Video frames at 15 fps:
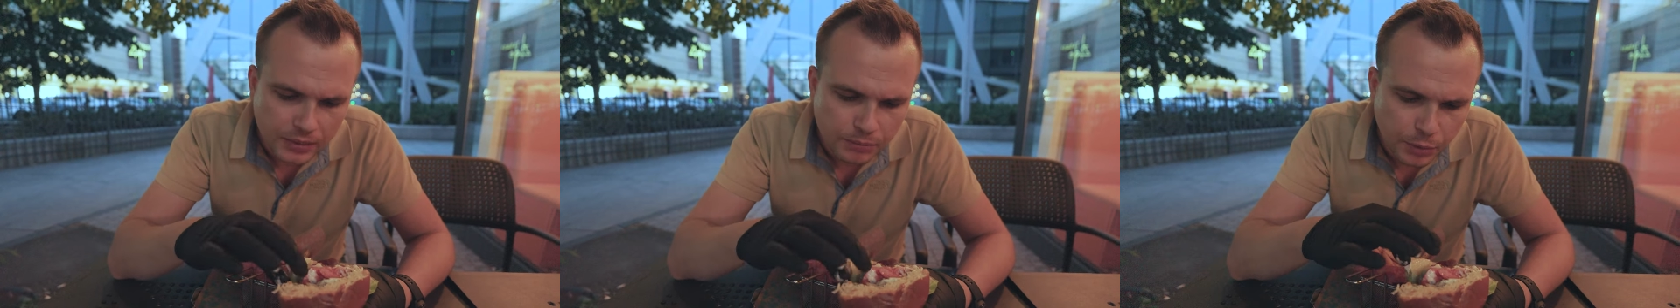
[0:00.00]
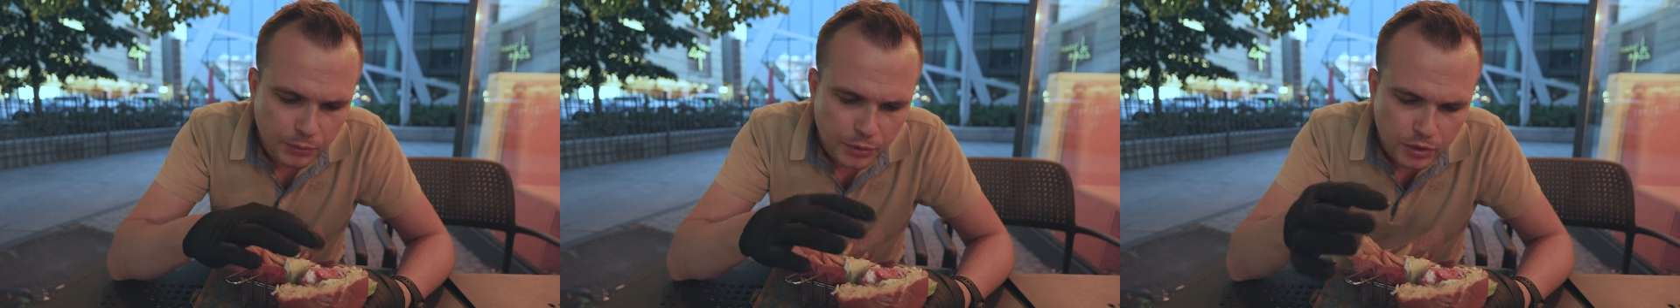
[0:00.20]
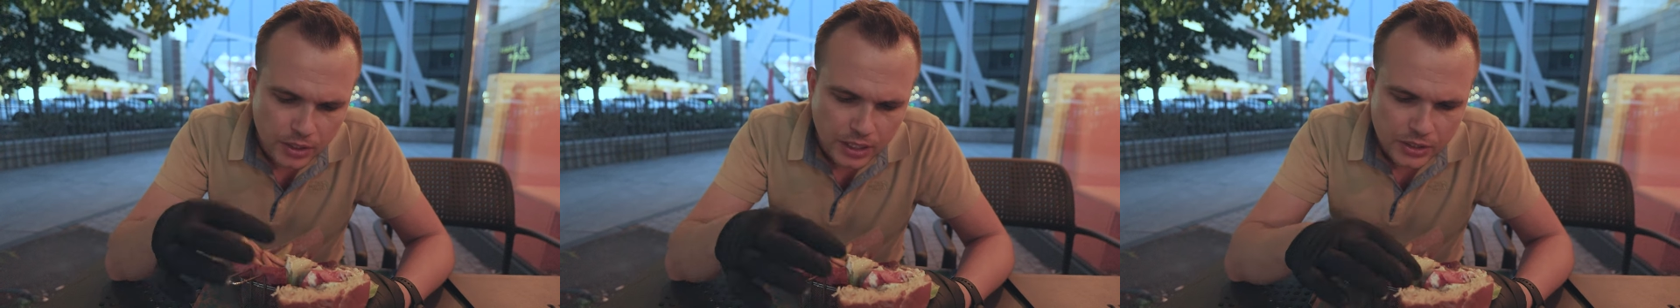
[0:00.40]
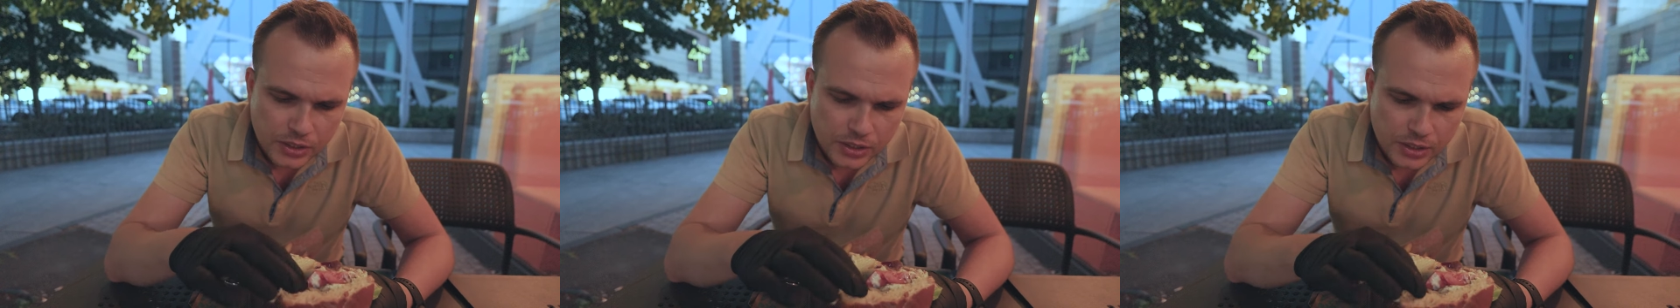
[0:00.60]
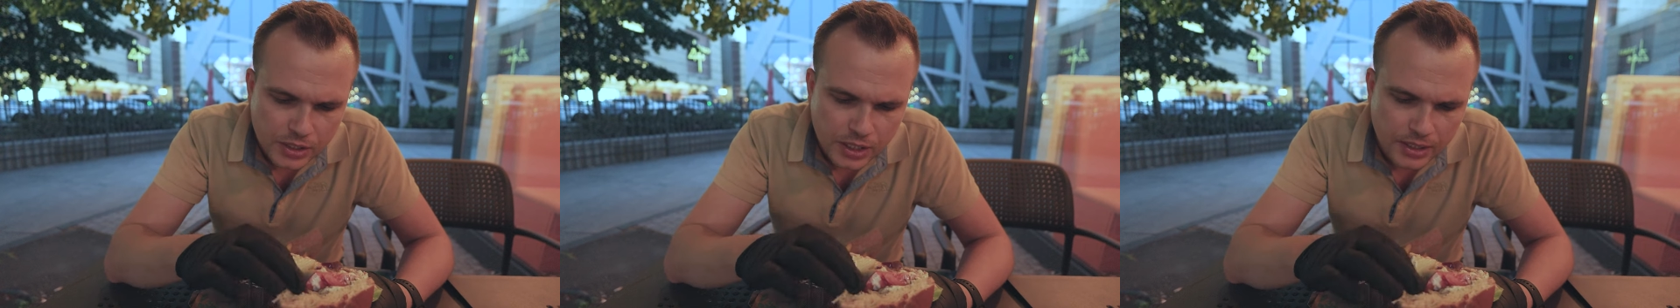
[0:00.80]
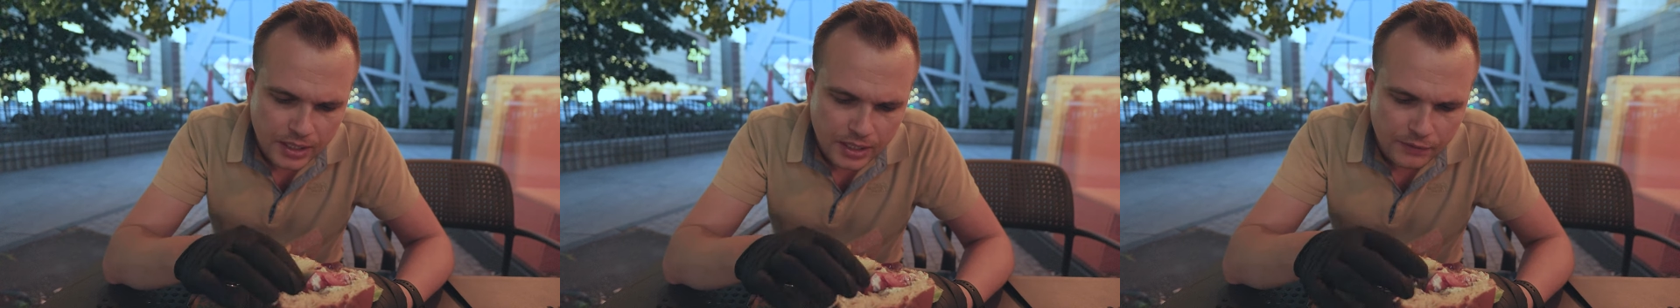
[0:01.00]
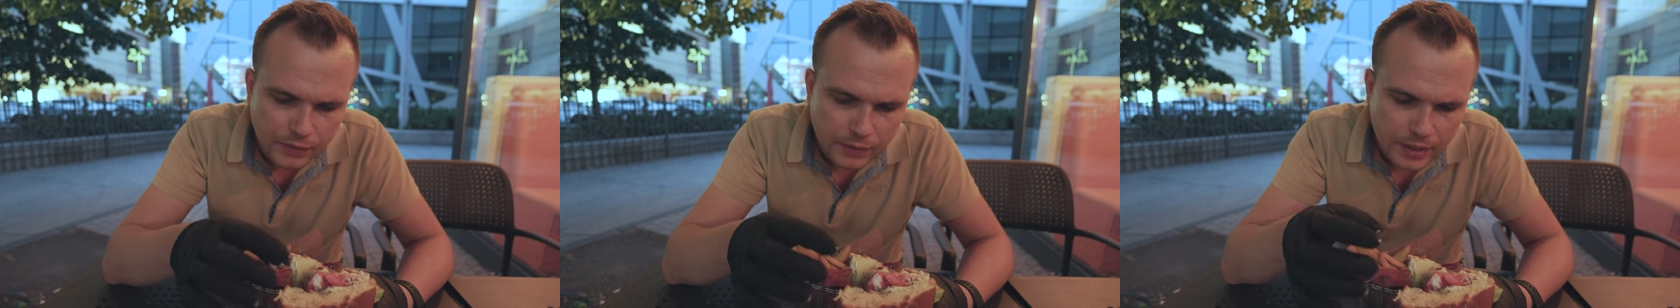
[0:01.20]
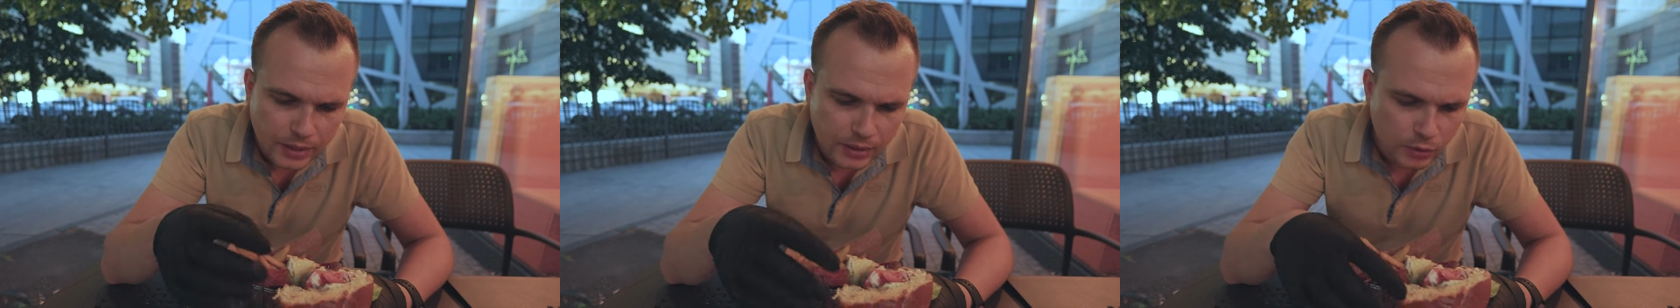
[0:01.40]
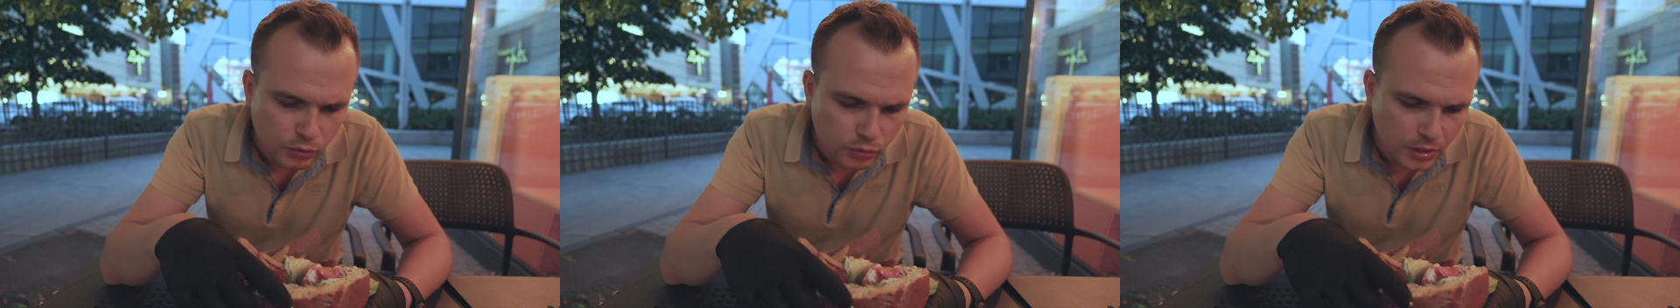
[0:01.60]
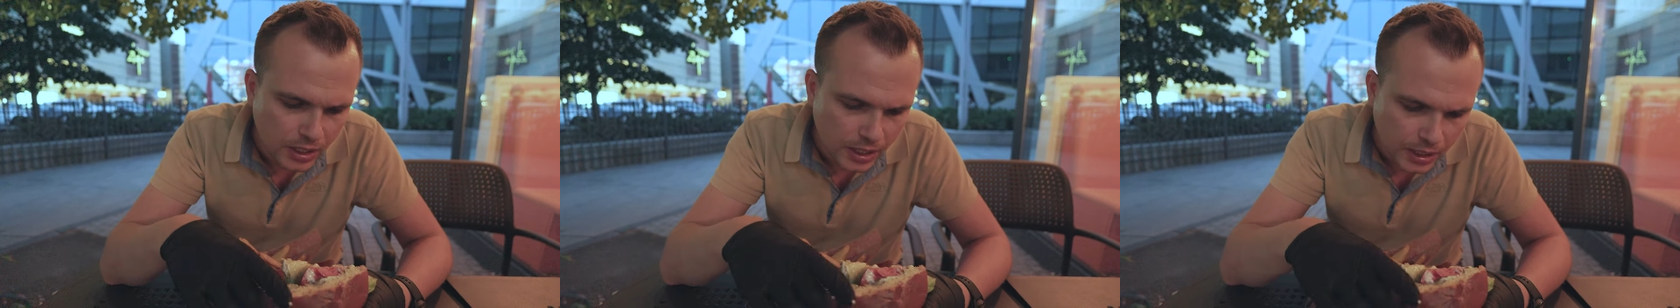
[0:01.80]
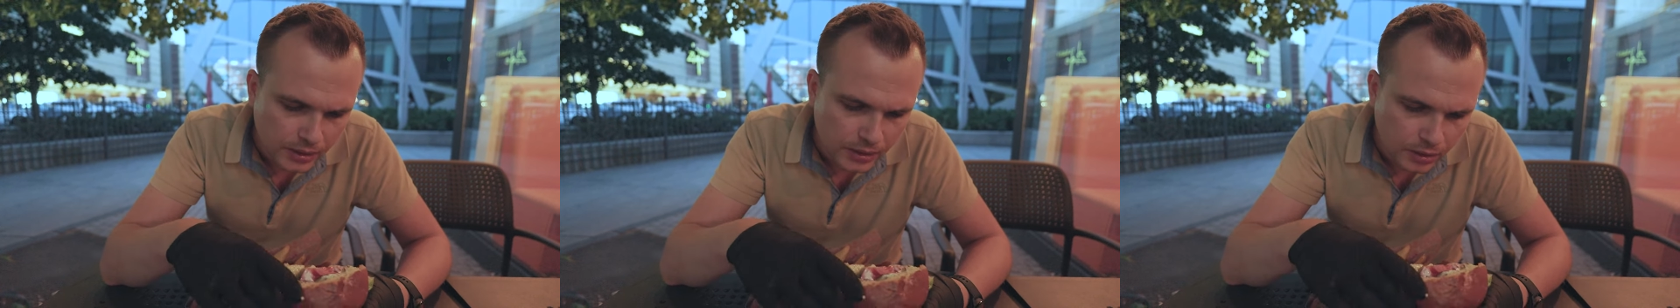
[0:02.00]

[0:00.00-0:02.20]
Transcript: pomidorka czy jeden kawałek ogórka,